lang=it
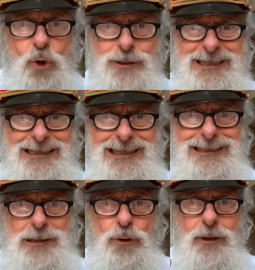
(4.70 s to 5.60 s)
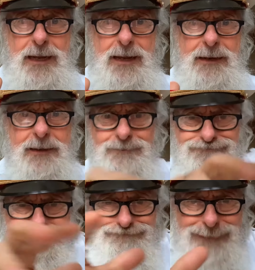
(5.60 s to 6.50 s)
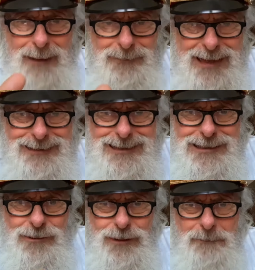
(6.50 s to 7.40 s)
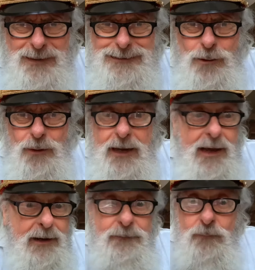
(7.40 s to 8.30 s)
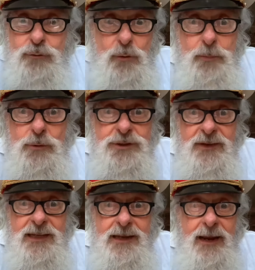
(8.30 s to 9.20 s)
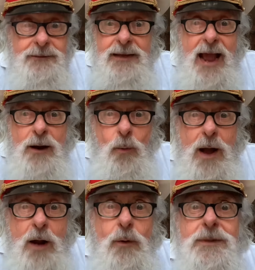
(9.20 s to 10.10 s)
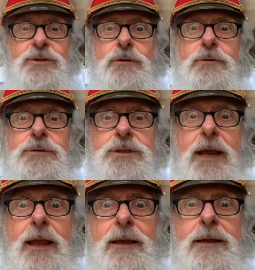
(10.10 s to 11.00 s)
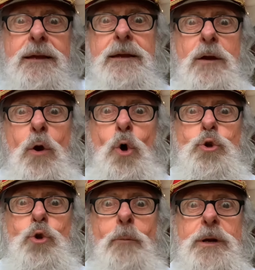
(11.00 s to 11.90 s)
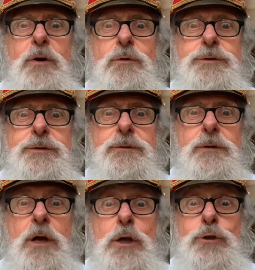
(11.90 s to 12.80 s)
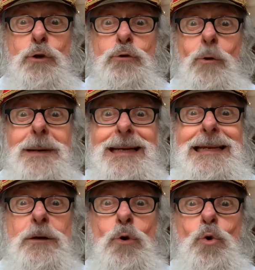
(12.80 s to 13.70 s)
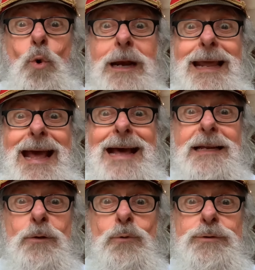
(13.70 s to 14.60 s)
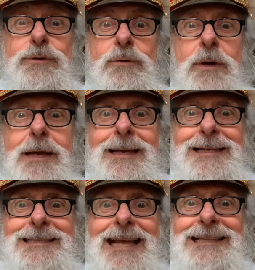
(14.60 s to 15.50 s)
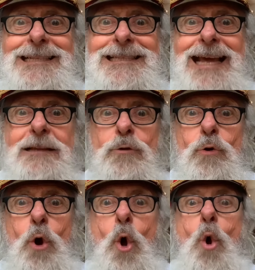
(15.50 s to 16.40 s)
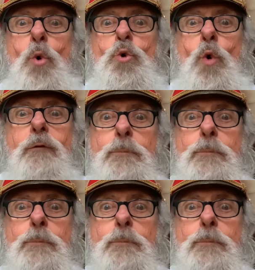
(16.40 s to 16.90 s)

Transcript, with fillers: settentrionale. Ambientazione particolare. F sopra non si vede niente, acqua, acqua, ma sotto c'è Ottobre Rosso, sottomarino nucleare russo che sta testando un nuovo